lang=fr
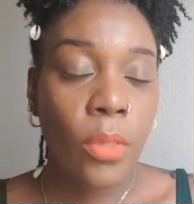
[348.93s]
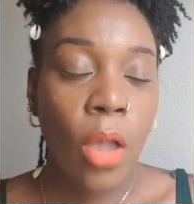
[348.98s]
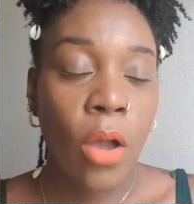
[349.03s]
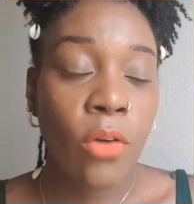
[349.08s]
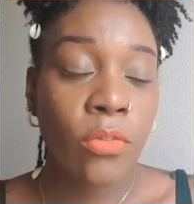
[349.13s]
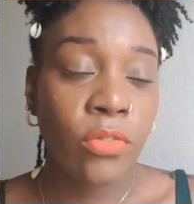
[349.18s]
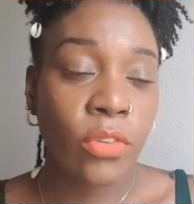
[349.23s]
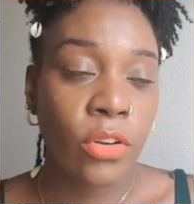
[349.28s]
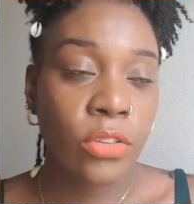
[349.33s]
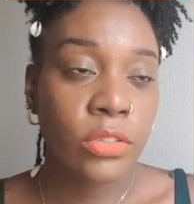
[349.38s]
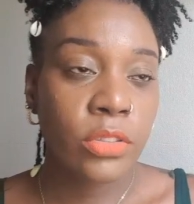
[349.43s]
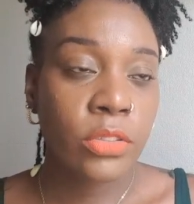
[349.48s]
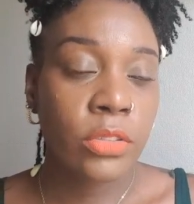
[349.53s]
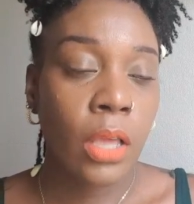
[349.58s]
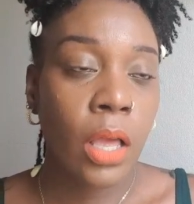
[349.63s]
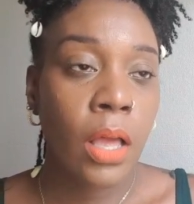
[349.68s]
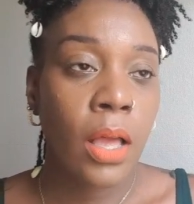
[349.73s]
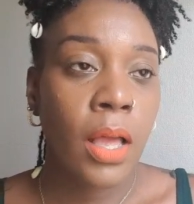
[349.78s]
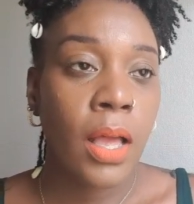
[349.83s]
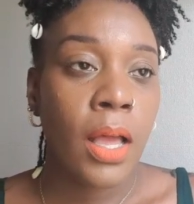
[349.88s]
en France.
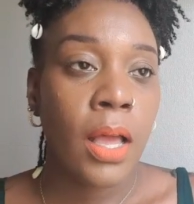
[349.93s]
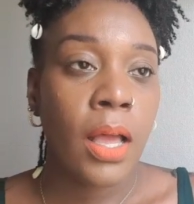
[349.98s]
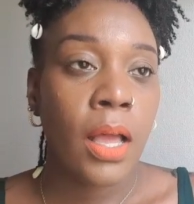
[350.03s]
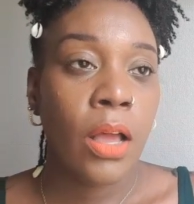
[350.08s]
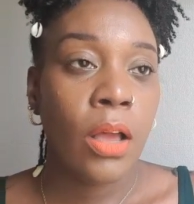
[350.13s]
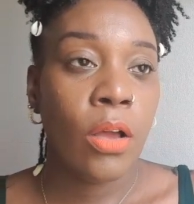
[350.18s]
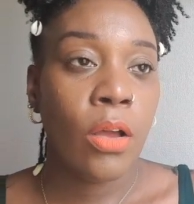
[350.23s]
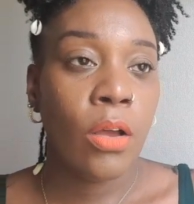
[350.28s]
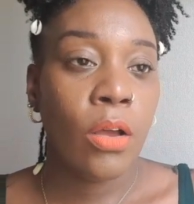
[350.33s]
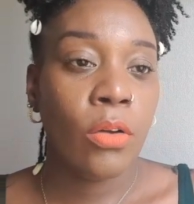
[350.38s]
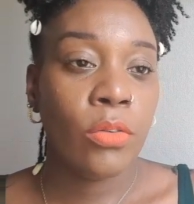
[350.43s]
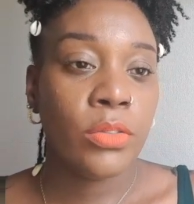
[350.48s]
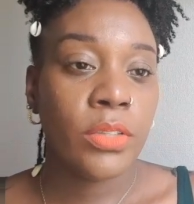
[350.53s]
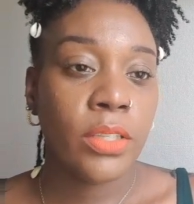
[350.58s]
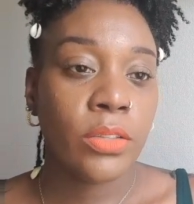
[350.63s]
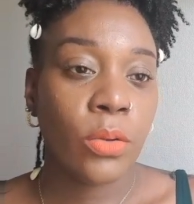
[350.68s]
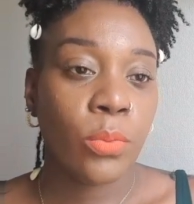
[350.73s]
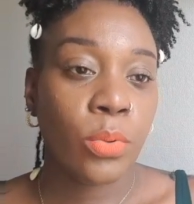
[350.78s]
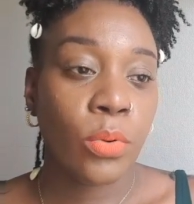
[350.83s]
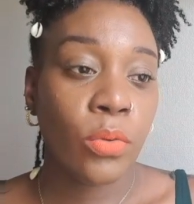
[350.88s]
Euh, vous
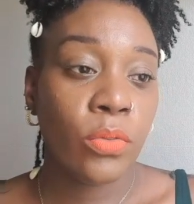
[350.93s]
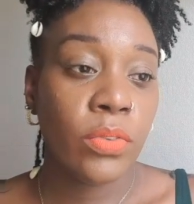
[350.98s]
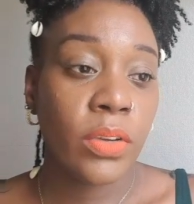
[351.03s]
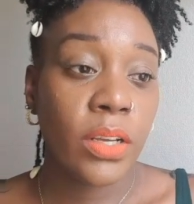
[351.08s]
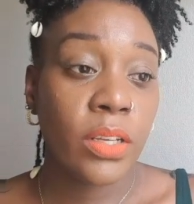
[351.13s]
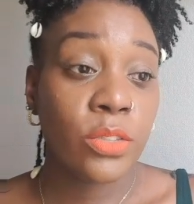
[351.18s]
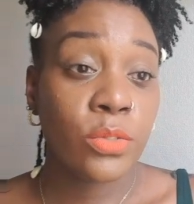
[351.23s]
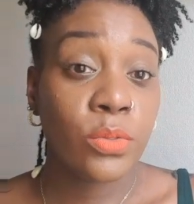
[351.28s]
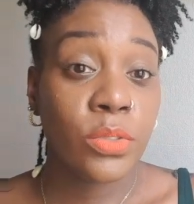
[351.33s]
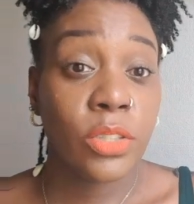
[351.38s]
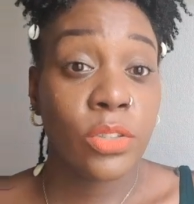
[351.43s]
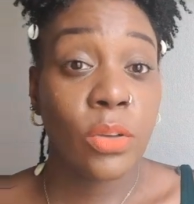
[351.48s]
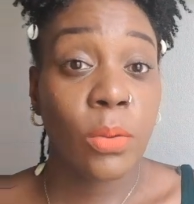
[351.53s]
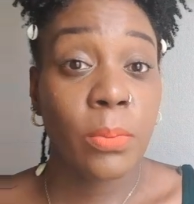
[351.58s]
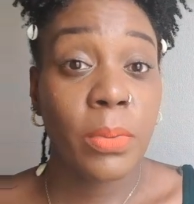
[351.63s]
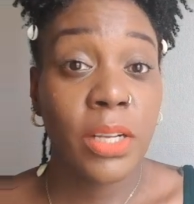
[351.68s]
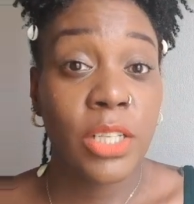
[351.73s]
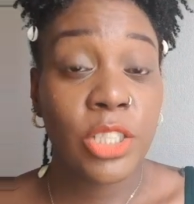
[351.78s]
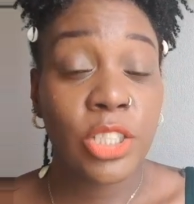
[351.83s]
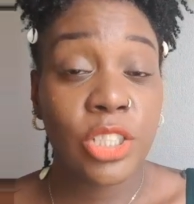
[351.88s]
êtes en province, vous êtes en
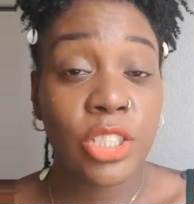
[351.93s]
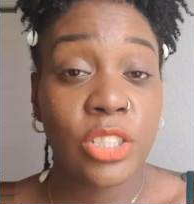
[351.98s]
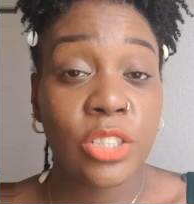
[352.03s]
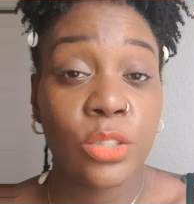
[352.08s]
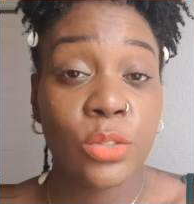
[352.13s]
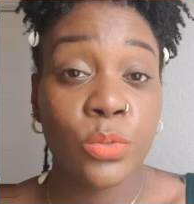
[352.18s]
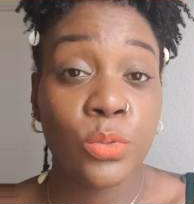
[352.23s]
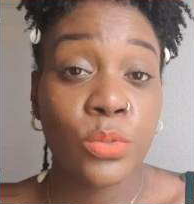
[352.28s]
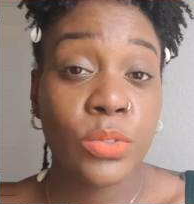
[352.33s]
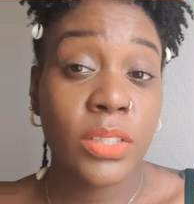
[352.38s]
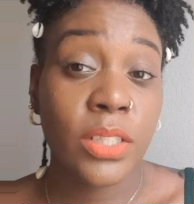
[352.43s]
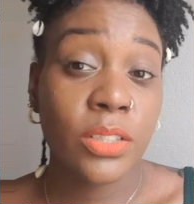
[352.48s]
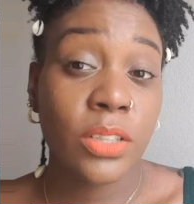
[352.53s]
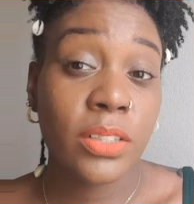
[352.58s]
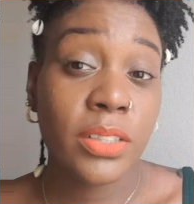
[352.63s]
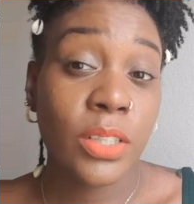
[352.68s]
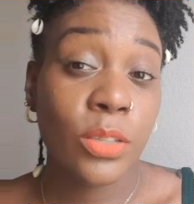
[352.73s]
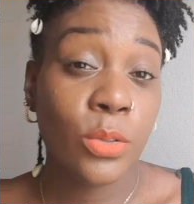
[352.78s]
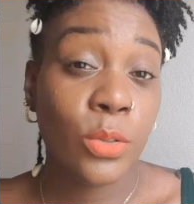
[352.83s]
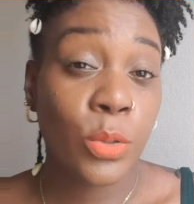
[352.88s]
Belgique, vous êtes dans
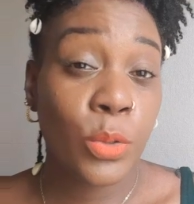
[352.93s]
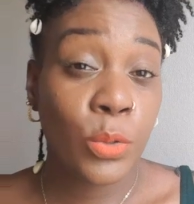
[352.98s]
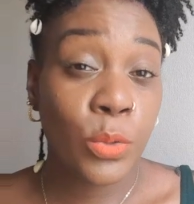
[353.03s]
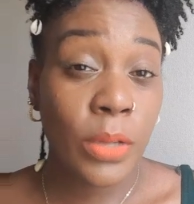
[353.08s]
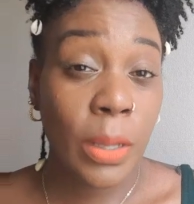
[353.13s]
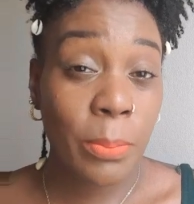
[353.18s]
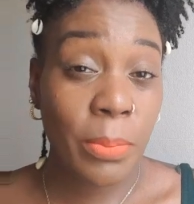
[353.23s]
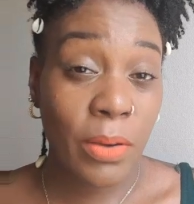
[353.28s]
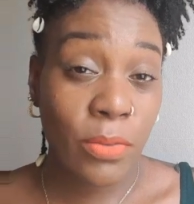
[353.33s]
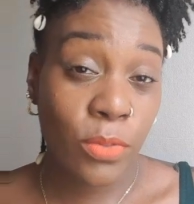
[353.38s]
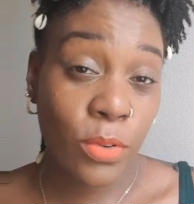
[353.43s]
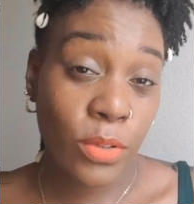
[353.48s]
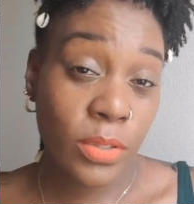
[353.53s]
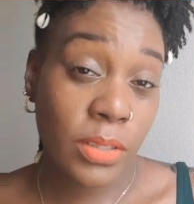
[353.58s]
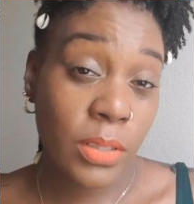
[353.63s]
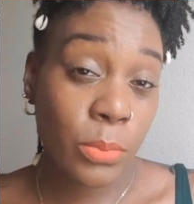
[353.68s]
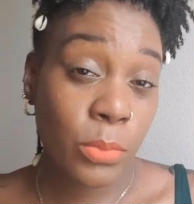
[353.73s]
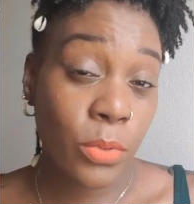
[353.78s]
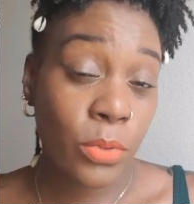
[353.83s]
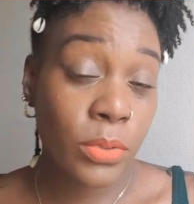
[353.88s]
des lieux où il n'y a pas
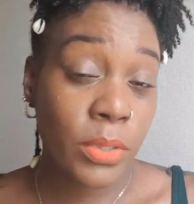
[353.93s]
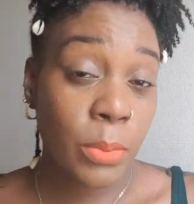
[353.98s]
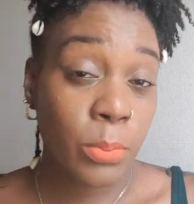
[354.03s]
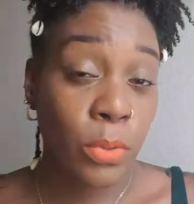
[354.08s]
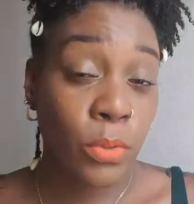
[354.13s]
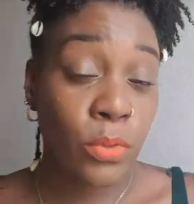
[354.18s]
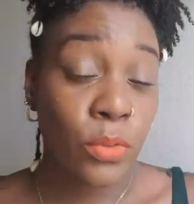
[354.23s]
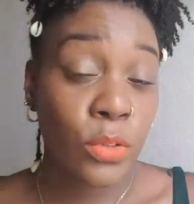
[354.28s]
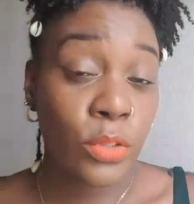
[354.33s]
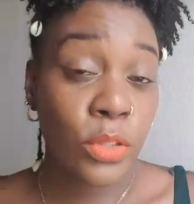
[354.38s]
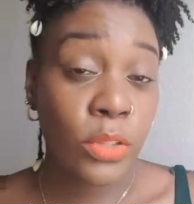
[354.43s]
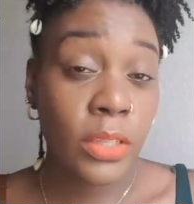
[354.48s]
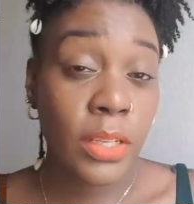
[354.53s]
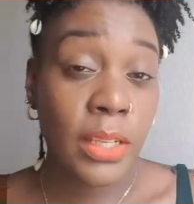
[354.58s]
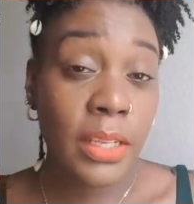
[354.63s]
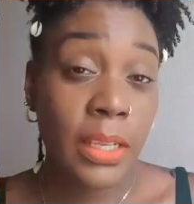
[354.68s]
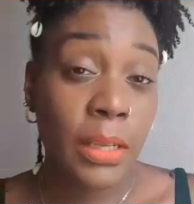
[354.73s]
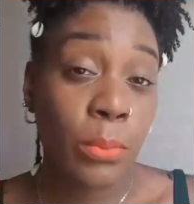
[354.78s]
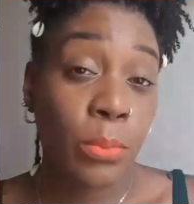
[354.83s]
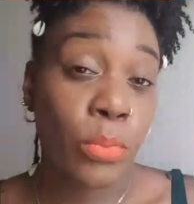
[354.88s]
forcément des
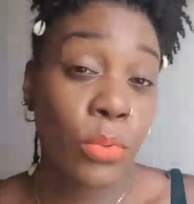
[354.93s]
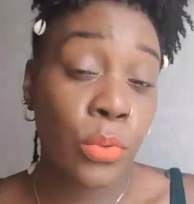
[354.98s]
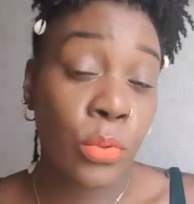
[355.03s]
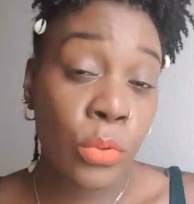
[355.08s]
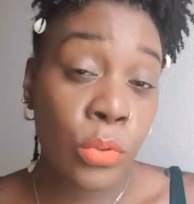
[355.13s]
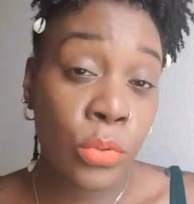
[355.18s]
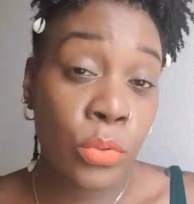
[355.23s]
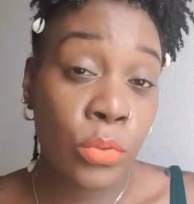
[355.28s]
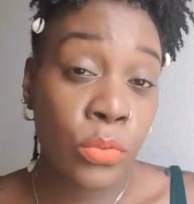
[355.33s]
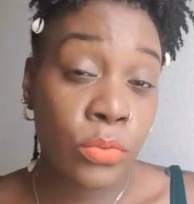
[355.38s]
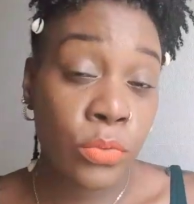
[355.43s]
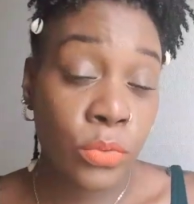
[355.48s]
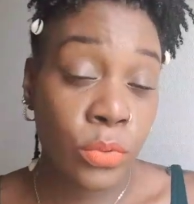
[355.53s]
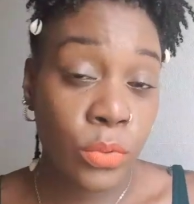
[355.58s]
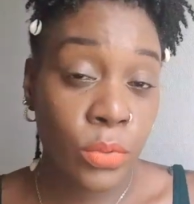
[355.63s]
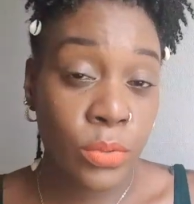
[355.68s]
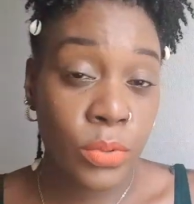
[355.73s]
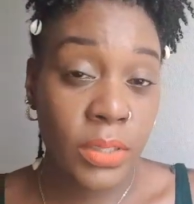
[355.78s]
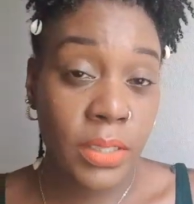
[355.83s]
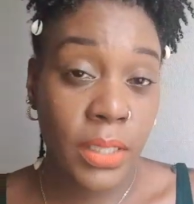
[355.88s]
professionnels qui pourront vous
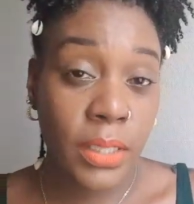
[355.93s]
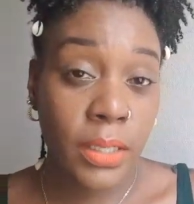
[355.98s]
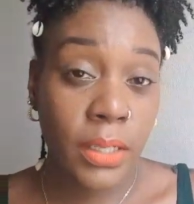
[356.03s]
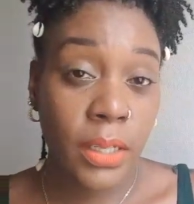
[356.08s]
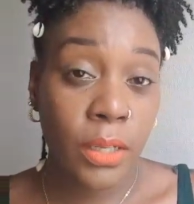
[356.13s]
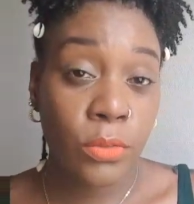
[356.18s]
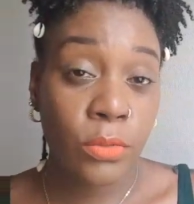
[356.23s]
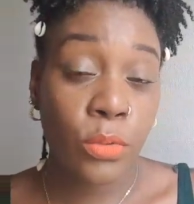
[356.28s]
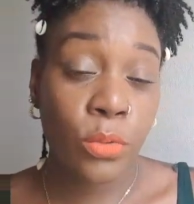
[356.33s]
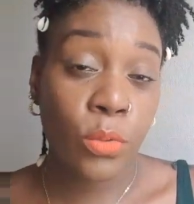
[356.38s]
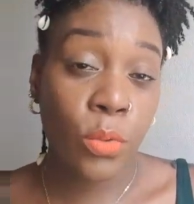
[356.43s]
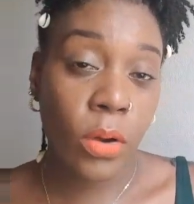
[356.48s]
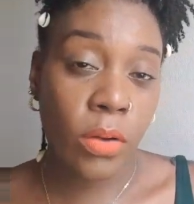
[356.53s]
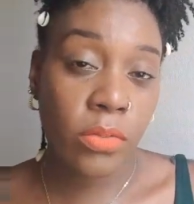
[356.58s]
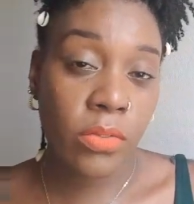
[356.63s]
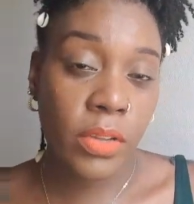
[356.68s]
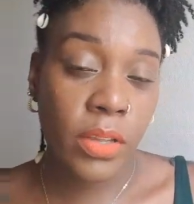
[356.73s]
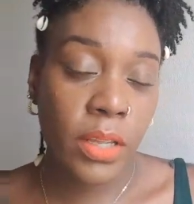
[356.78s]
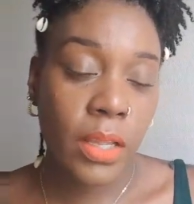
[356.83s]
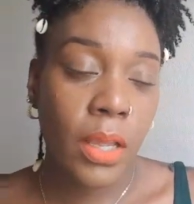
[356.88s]
conseiller, vous
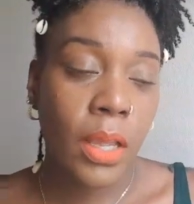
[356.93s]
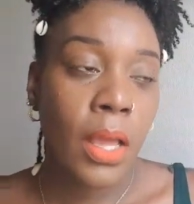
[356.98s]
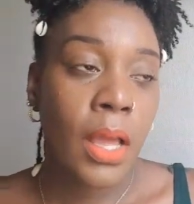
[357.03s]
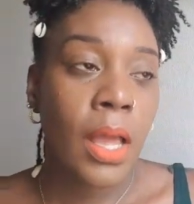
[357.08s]
coiffer.